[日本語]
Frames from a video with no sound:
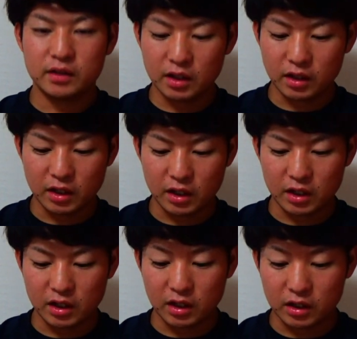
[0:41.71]

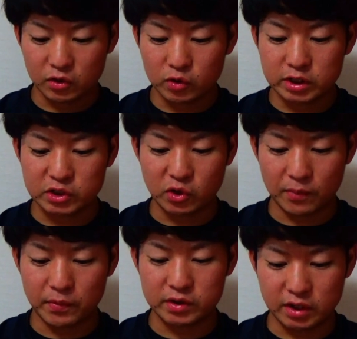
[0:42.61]
で、当選者の
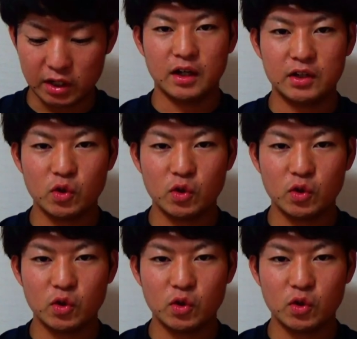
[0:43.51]
発表ですね。